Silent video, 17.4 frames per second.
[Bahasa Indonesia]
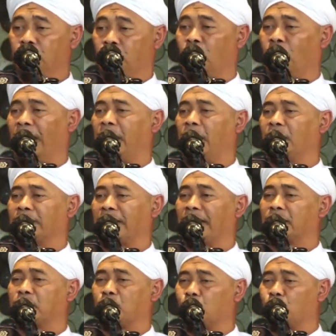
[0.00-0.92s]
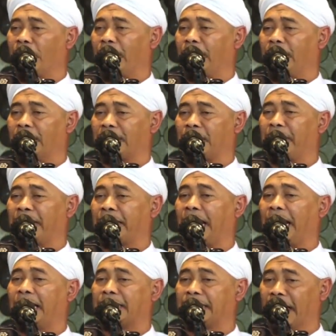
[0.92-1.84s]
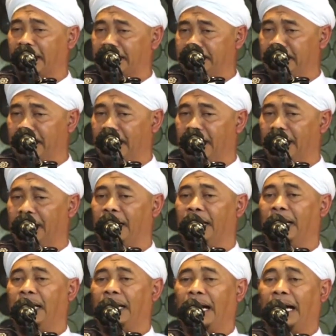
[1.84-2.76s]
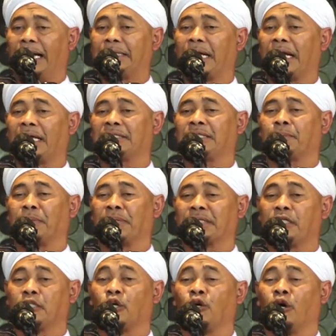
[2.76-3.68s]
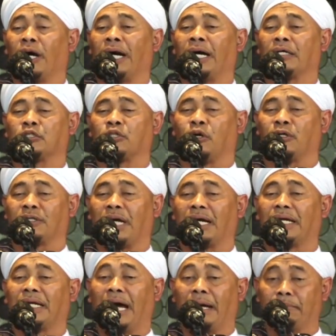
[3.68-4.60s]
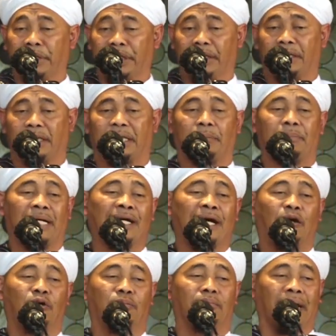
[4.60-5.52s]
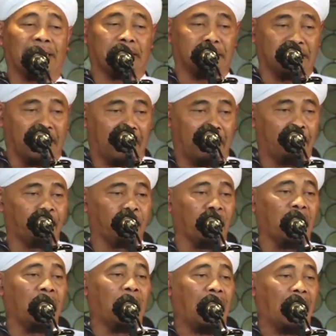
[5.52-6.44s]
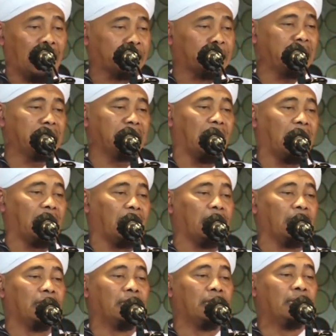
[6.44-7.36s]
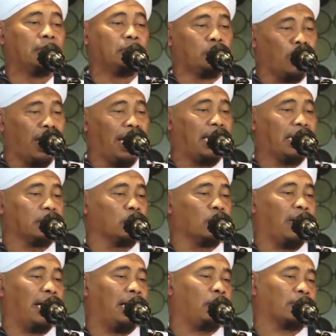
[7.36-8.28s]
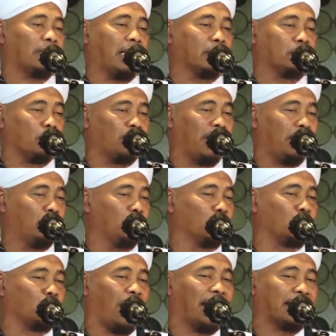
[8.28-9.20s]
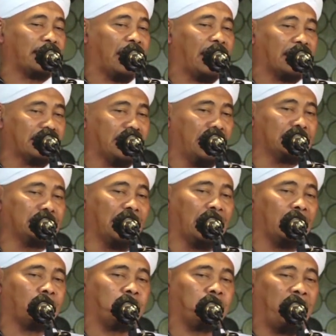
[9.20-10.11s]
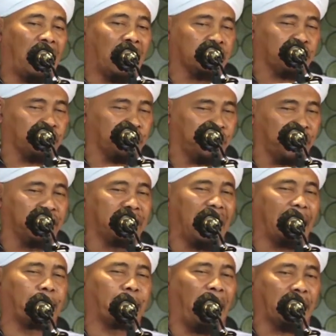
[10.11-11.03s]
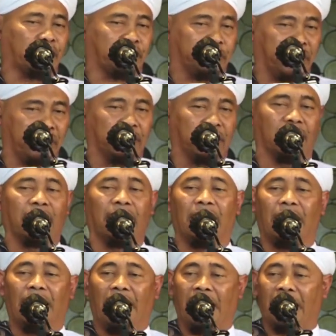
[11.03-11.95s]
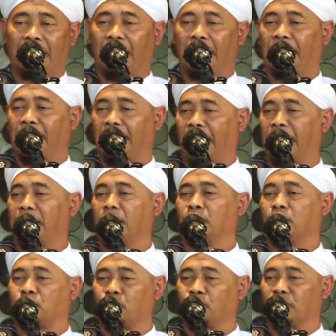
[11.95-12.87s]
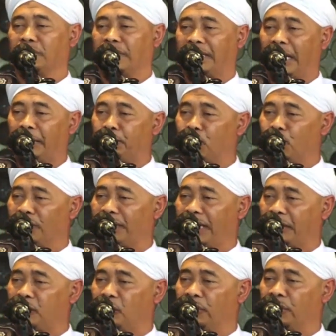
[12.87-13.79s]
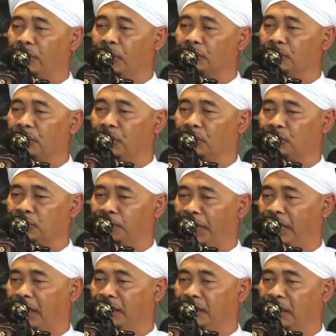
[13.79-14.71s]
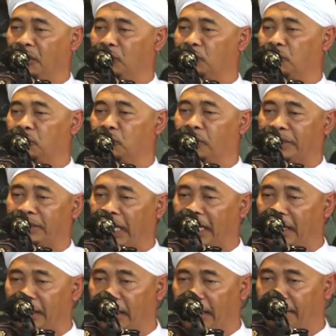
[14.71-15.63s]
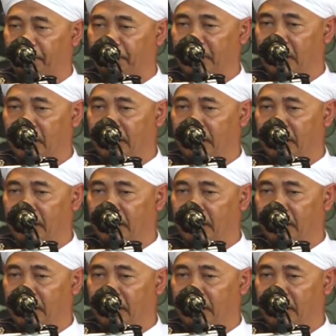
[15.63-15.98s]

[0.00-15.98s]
Doa orang tua kepada anaknya adalah seperti doa seorang nabi kepada umatnya. Artinya, doa-doa orang tua untuk anak-anaknya pasti dan pasti akan langsung dikabulkan oleh Allah Subhanahu wa taala.